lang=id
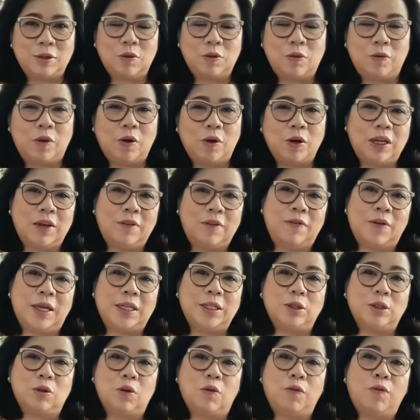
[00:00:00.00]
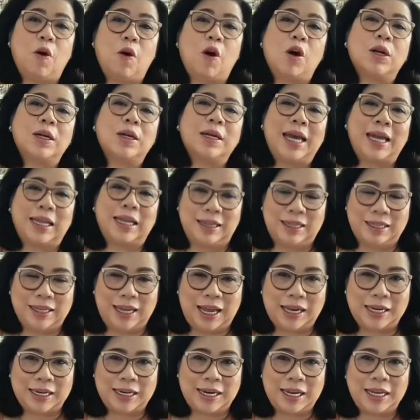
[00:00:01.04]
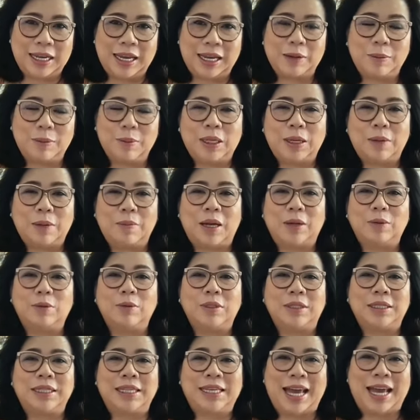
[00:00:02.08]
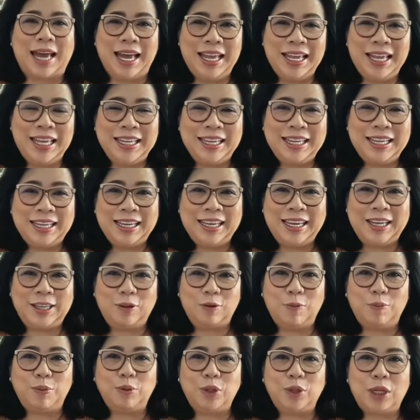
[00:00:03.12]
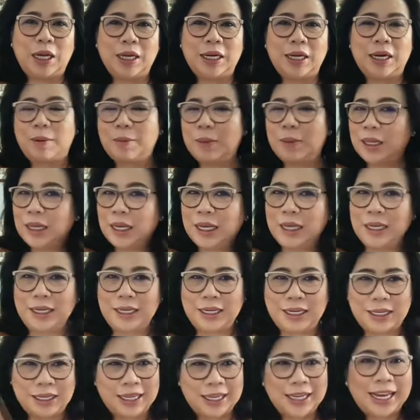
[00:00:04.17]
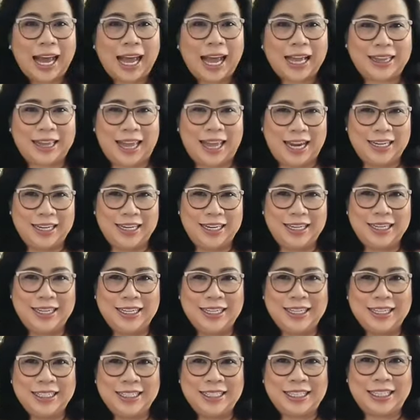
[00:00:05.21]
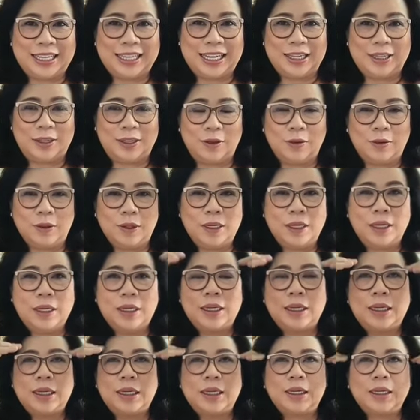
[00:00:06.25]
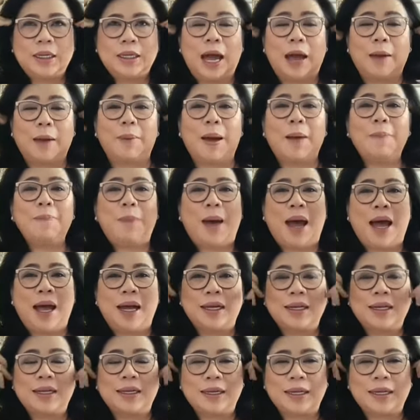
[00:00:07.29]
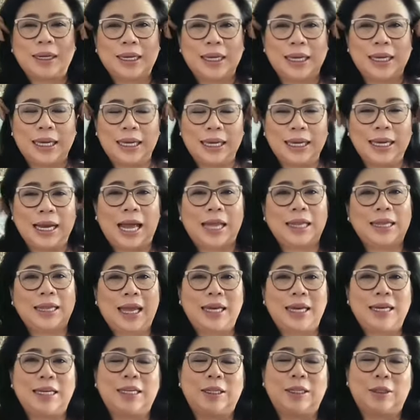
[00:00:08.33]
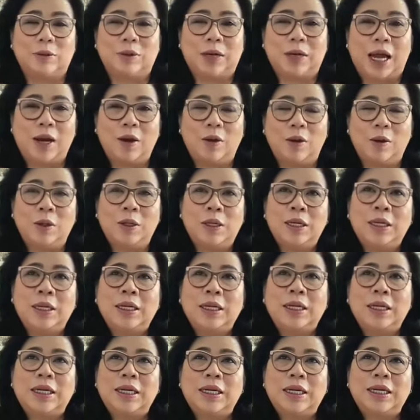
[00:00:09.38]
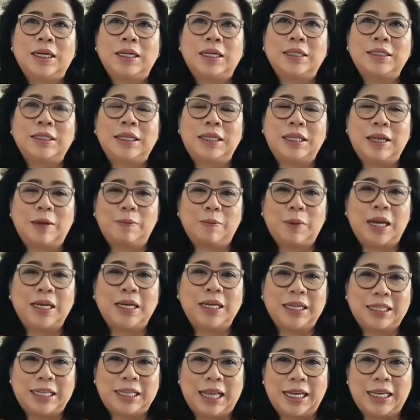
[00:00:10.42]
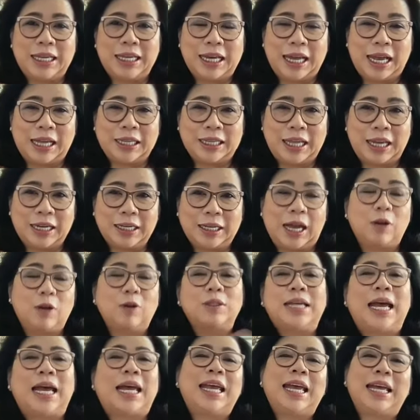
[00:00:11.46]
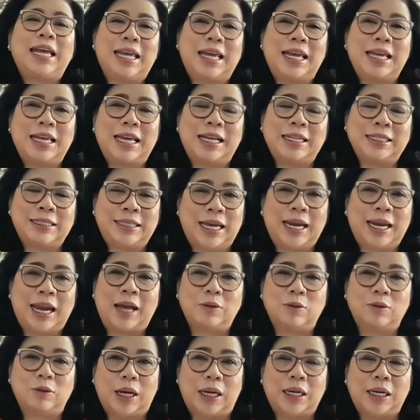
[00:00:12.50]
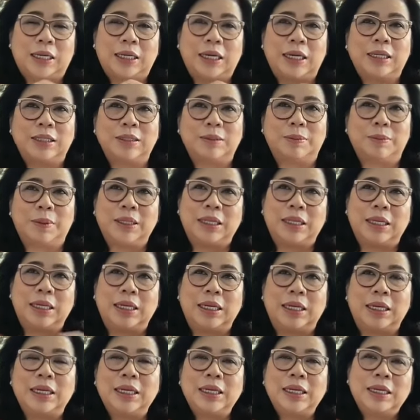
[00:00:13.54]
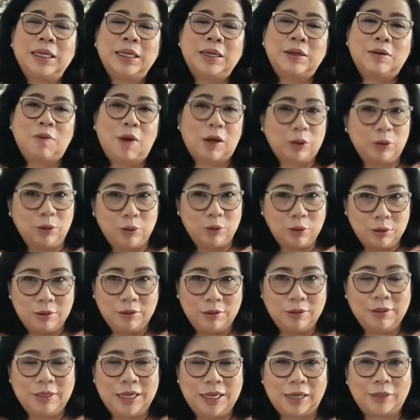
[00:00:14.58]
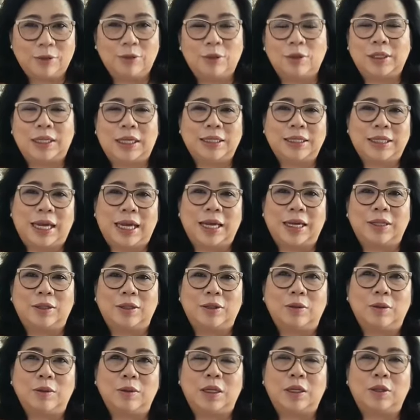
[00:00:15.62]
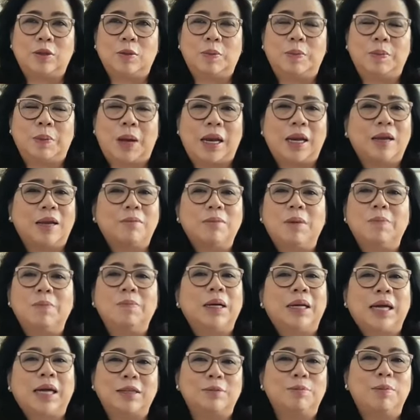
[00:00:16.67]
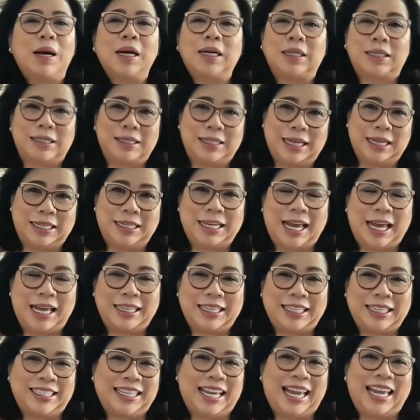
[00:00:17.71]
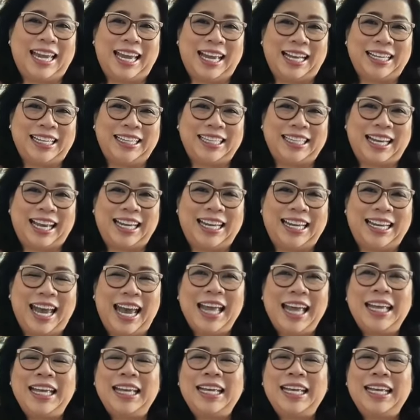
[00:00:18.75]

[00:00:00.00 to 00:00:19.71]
to forgive and to forget karena yang namanya manusia itu punya yang namanya ini ingatan seperti itu nggak apa-apa ingatan itu. Kalau eh, setiap kali kita ingatan, kalau saya ya yang saya lakukan adalah seperti ini. Waktu dulu yang dosen saya itu itu paling membekas banget deh di hati saya gitu kan ya.